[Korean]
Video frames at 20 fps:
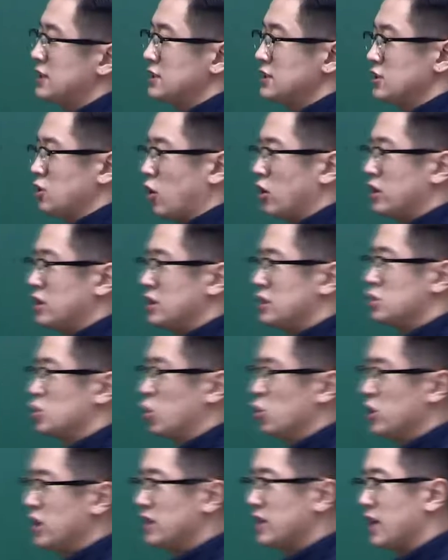사실 너희들이
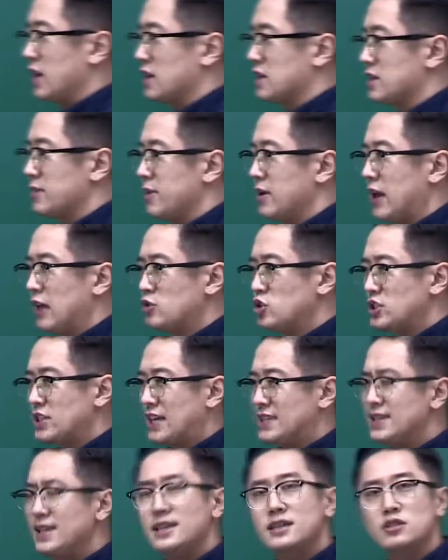종이에다가 그리면 아주
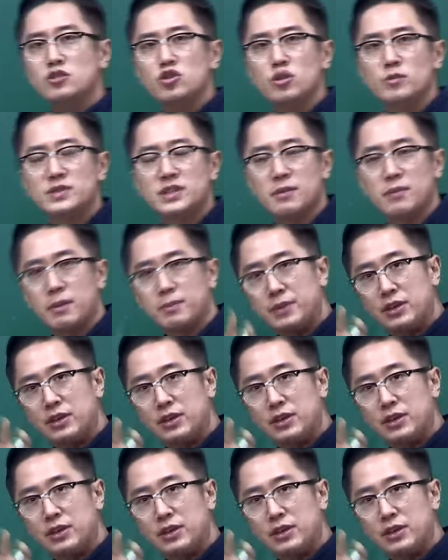자세히 그릴 수 없잖아